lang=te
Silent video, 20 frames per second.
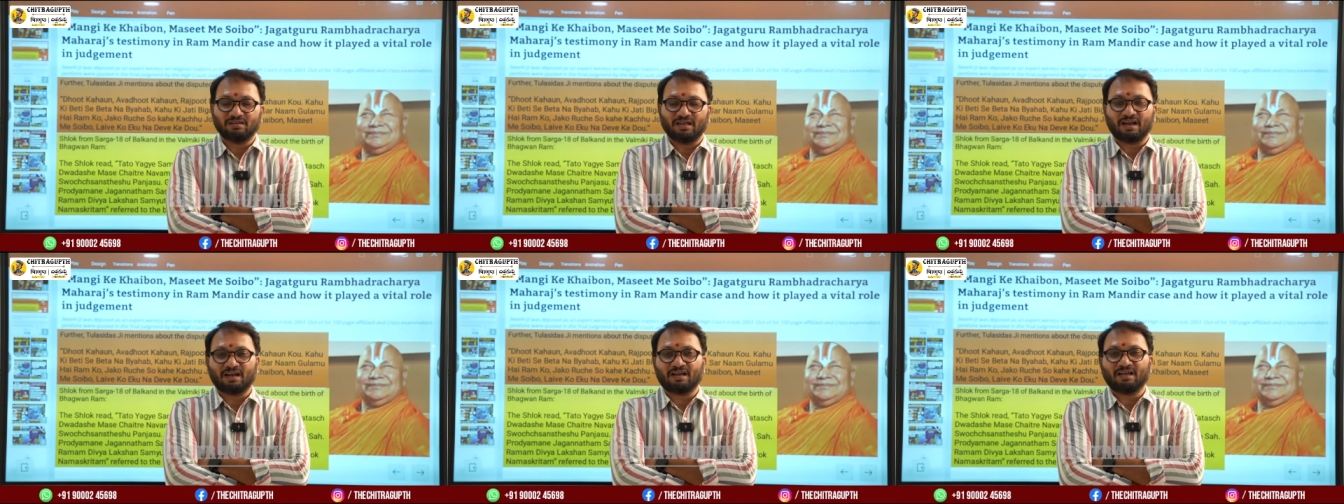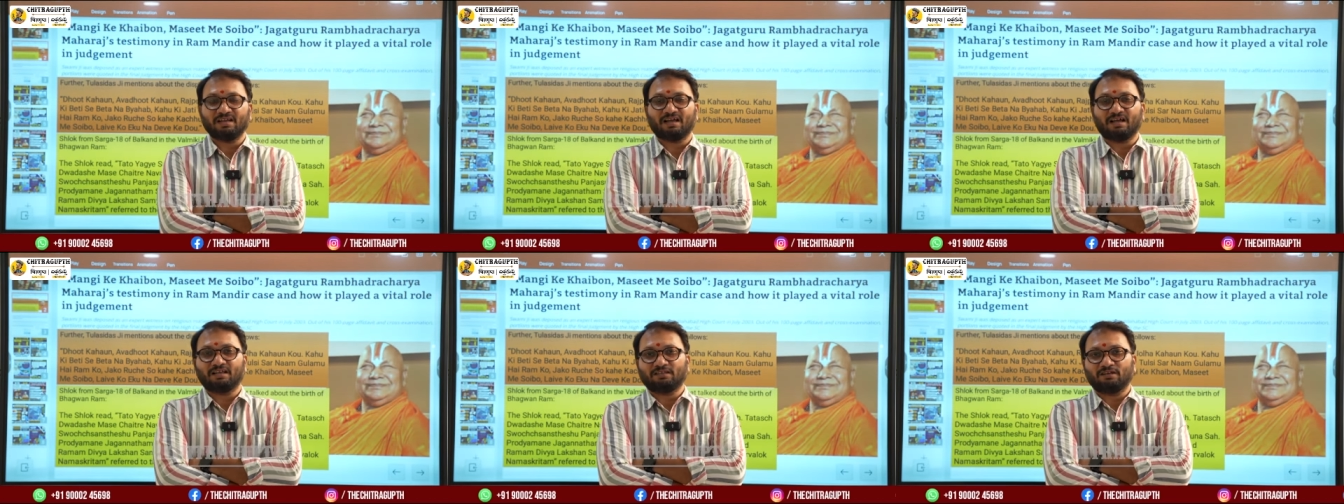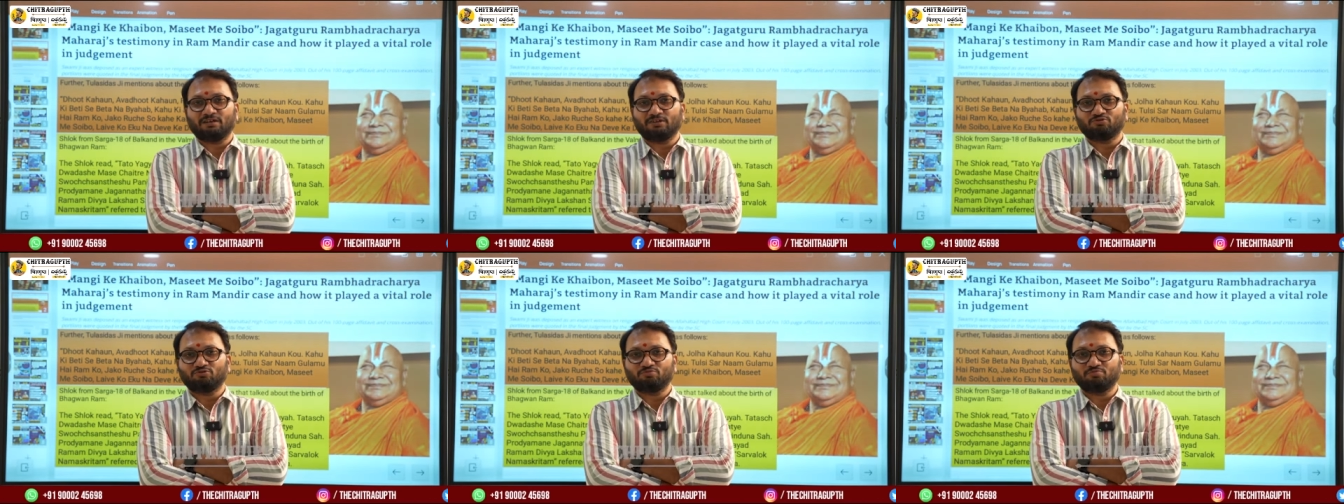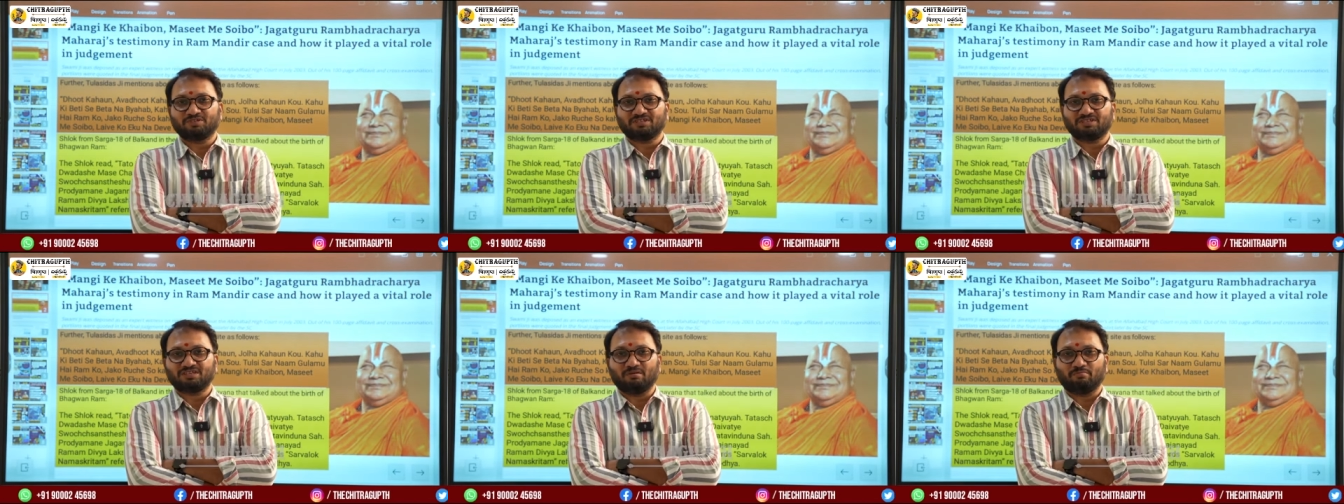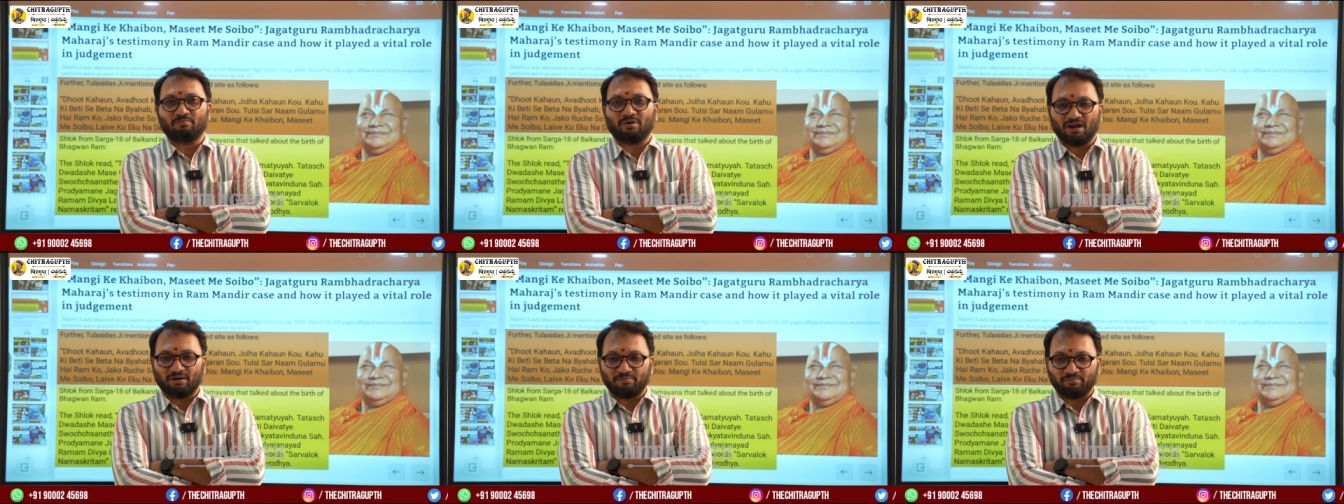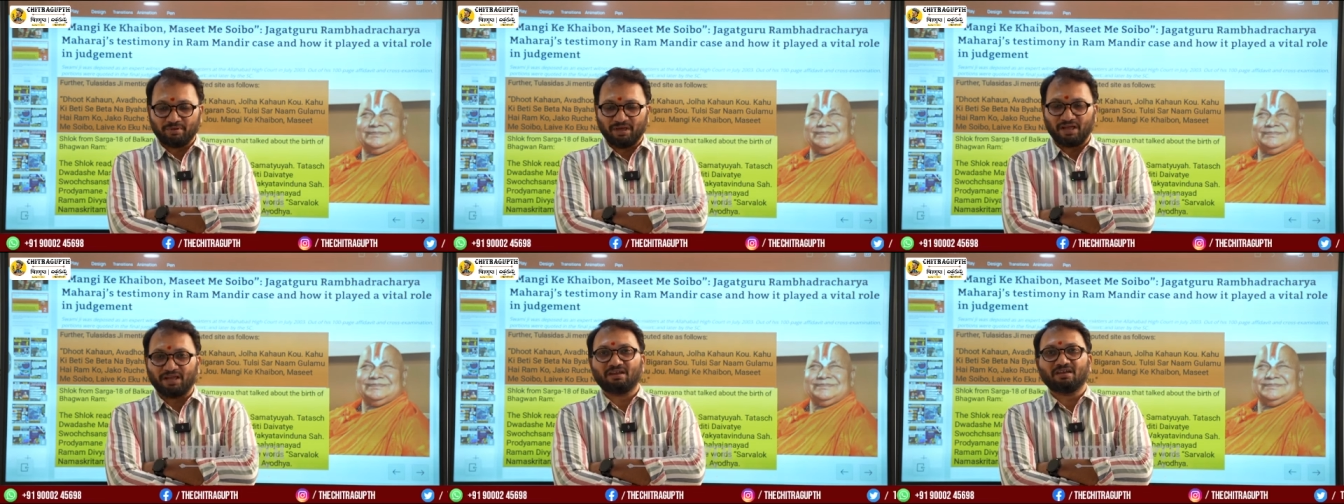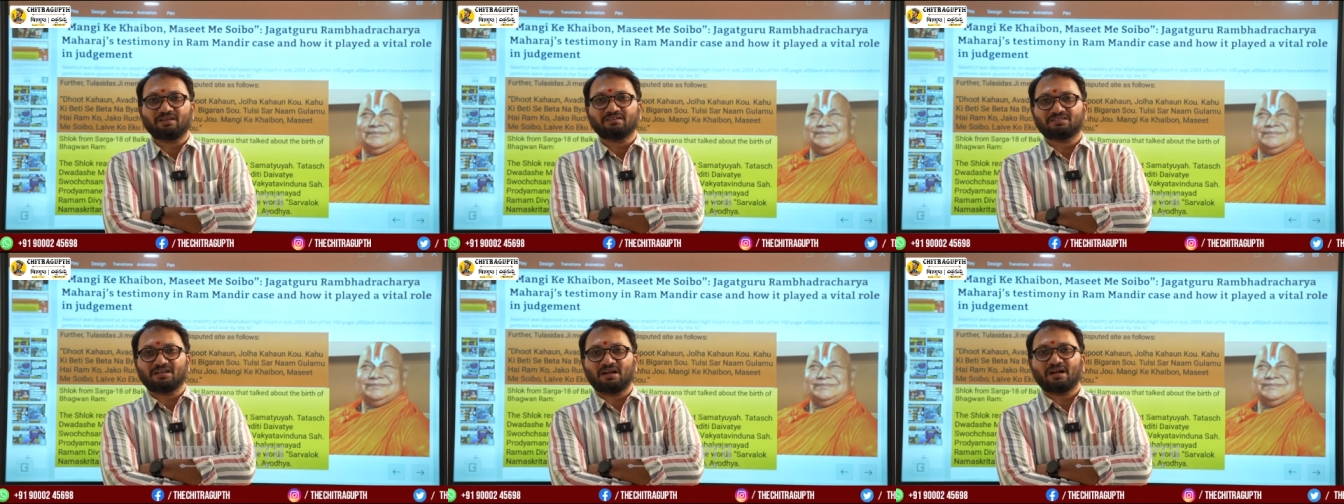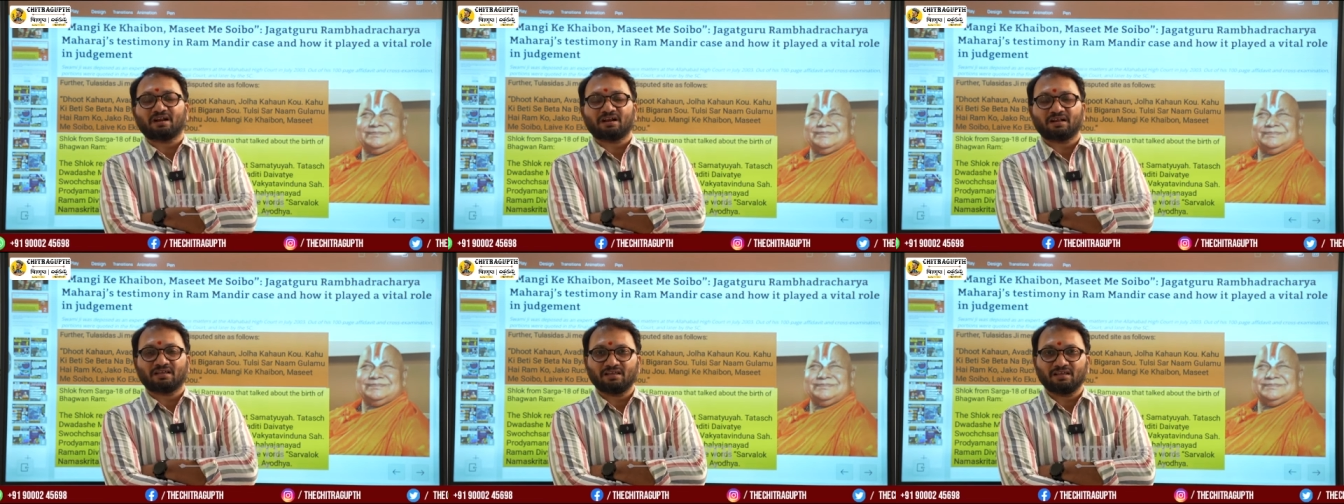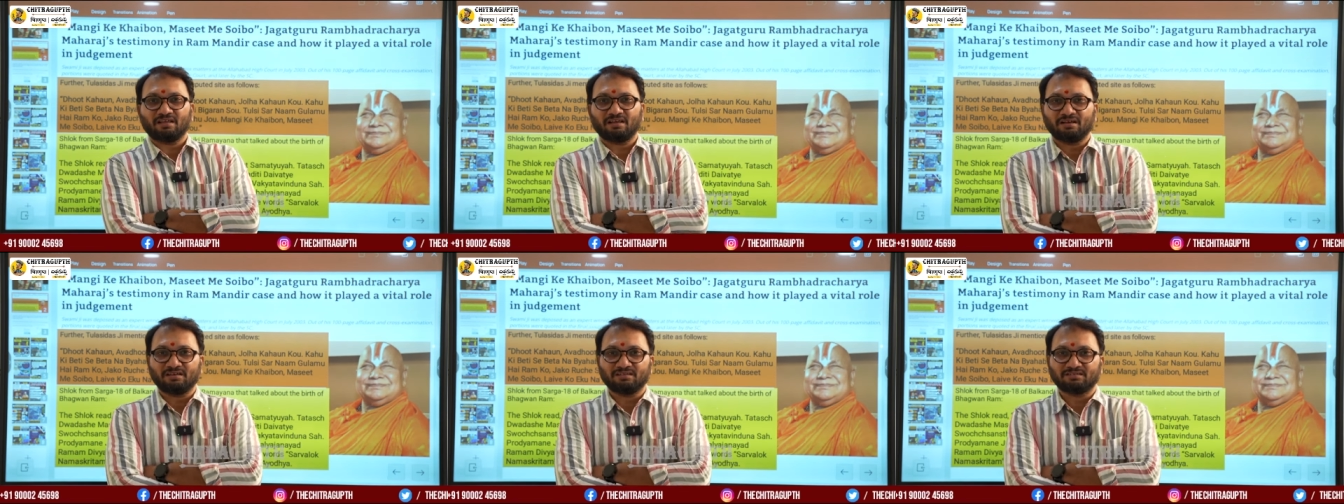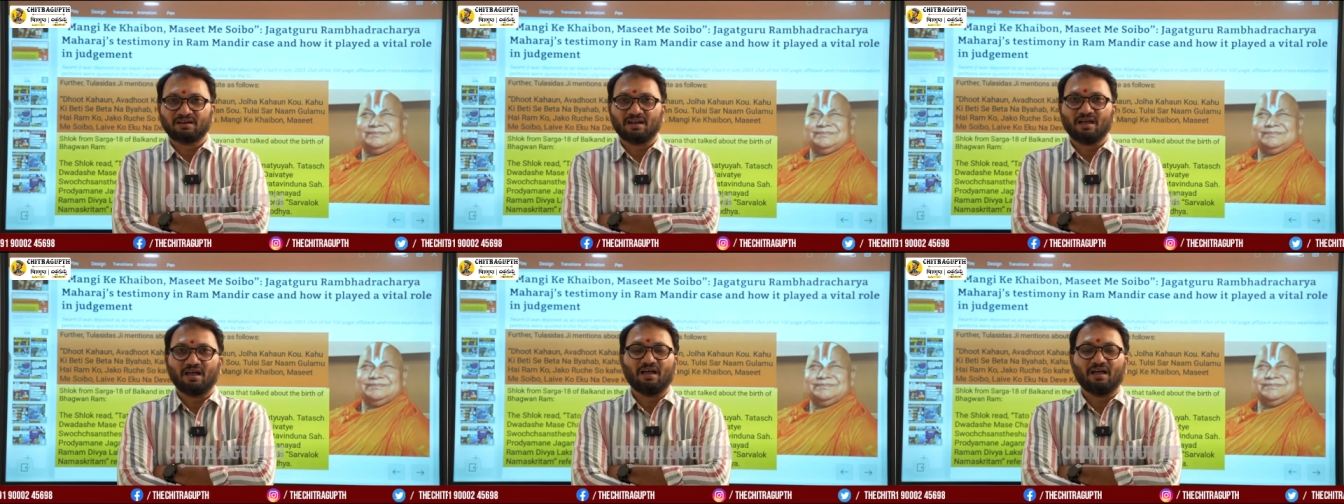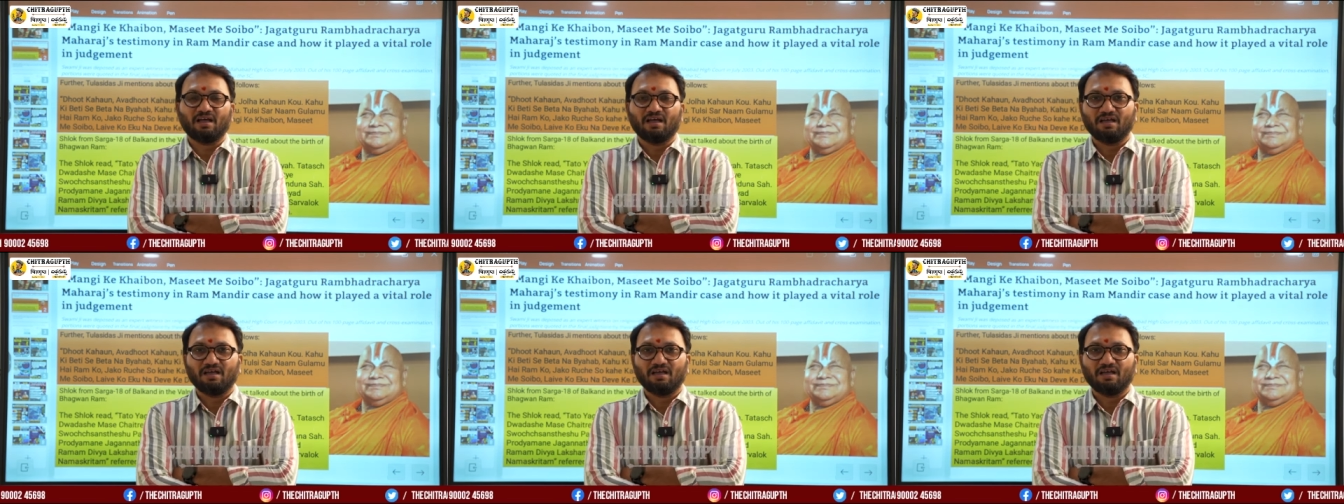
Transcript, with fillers: నరకయాతన చూపించిన బార్బేరియన్స్ అంటారు కదా ఇంగ్లీష్లో